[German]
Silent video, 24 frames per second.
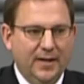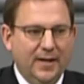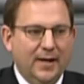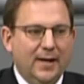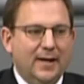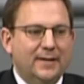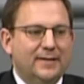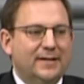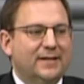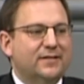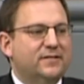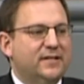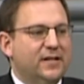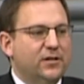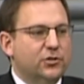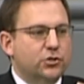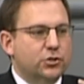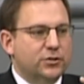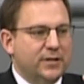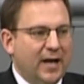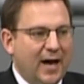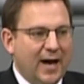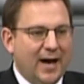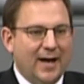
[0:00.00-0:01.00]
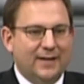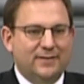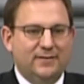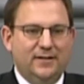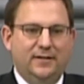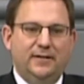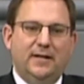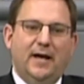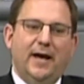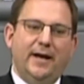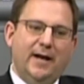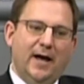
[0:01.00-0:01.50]
dass der Staat in
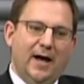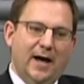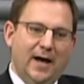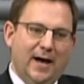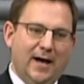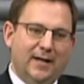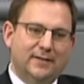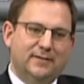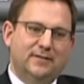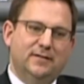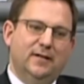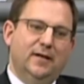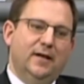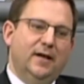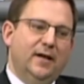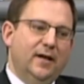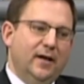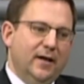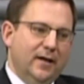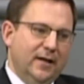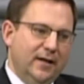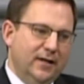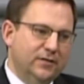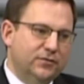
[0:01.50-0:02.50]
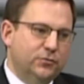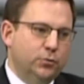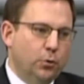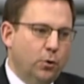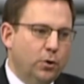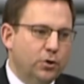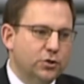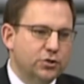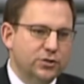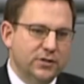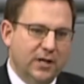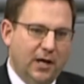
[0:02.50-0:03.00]
einer Art
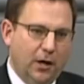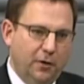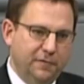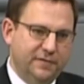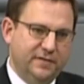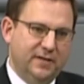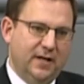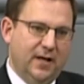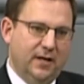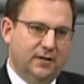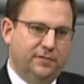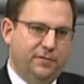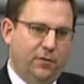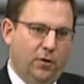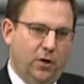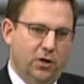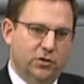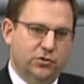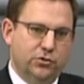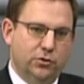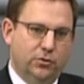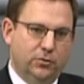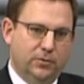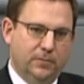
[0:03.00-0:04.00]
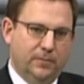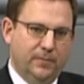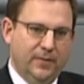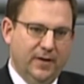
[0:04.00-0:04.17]
historischen Auftragsforschung